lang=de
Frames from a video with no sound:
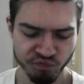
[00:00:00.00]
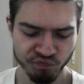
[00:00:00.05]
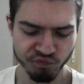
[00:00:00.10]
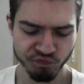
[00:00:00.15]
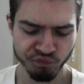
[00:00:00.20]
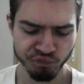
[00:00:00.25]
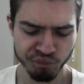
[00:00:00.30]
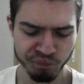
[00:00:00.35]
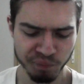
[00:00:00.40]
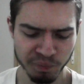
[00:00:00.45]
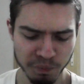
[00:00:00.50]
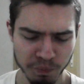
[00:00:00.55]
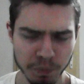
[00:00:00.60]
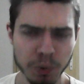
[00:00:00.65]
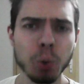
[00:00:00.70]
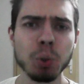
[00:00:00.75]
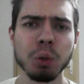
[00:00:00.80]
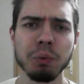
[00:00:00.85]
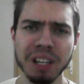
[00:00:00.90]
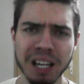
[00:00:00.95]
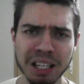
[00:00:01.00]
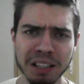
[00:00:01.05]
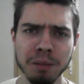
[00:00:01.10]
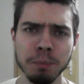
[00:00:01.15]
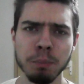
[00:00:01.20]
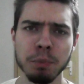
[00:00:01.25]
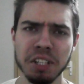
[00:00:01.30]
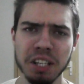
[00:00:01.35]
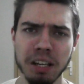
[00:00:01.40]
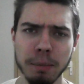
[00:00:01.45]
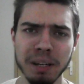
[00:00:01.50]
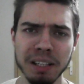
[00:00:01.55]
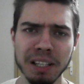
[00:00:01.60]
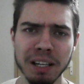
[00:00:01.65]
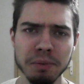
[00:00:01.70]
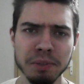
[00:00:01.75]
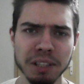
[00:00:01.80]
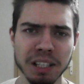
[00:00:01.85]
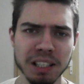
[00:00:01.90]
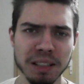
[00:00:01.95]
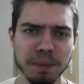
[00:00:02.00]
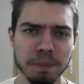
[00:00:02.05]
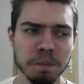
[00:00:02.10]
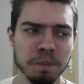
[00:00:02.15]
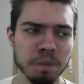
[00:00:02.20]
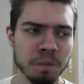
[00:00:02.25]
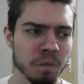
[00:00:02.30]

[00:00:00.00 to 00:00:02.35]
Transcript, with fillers: Hm, gute Frage. Muss ich ja mal nachfragen.